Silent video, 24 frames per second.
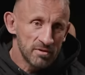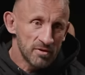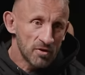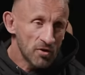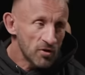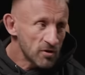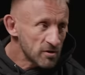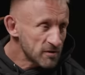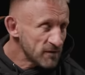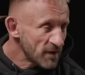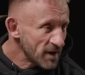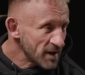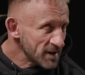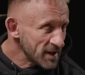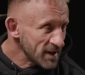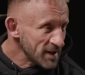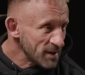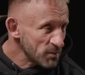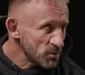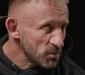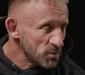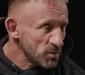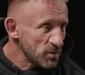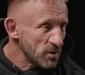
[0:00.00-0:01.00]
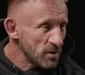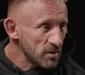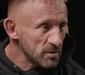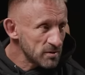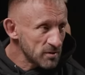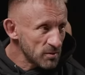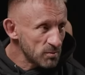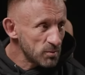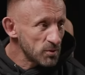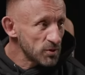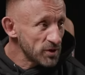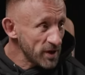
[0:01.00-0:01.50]
rok, dwa lata temu było
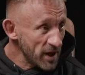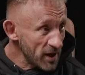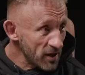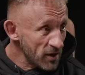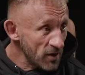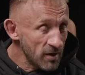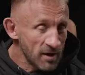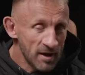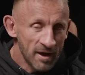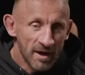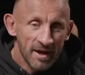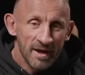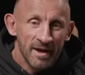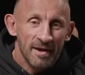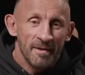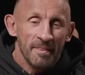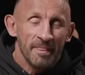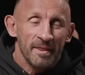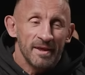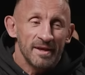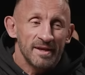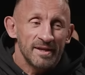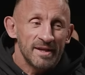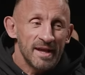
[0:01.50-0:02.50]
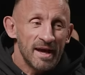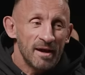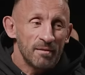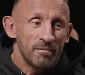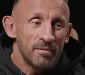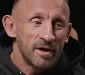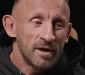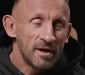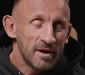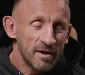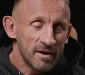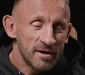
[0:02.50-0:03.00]
do Buldiego mhm. i
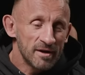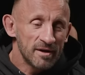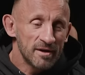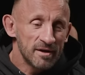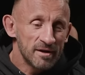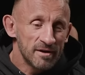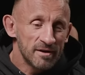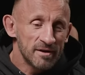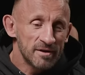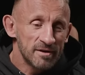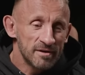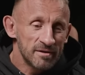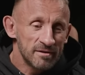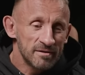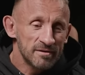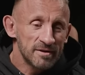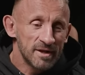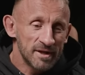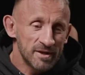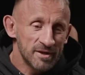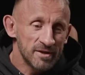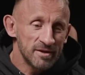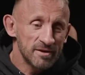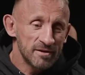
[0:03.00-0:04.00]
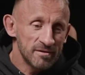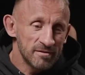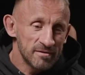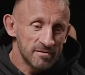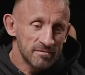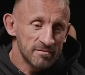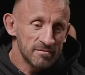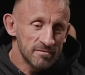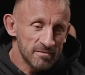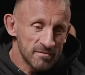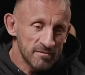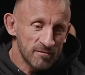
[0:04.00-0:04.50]
tam e, taki
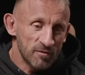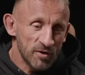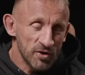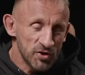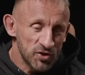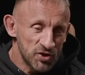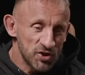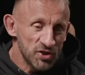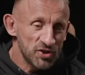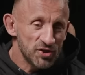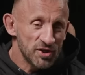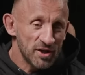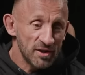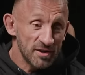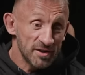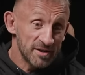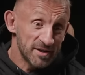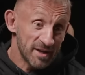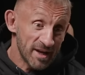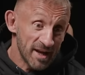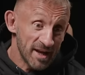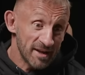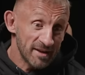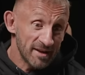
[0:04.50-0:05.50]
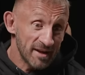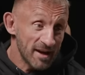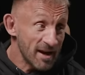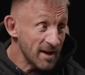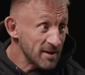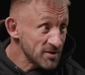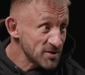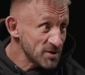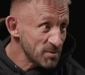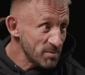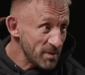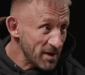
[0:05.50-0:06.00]
właściciel i trener
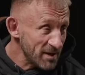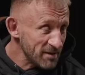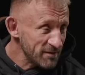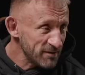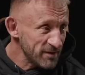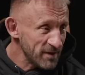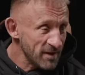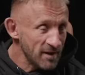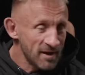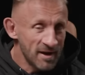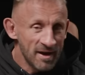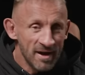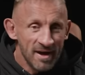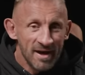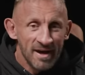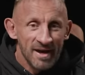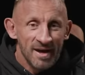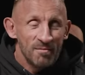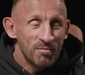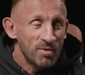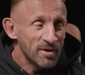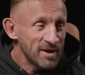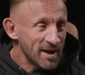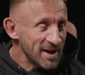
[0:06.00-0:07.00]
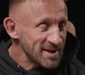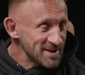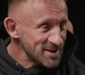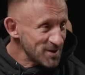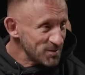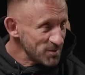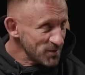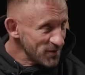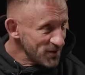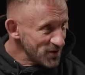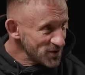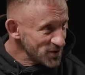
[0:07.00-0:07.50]
Andrzej Panfil
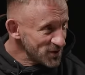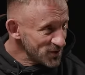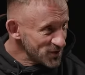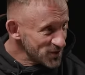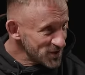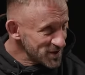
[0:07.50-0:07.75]
pokazał mi właśnie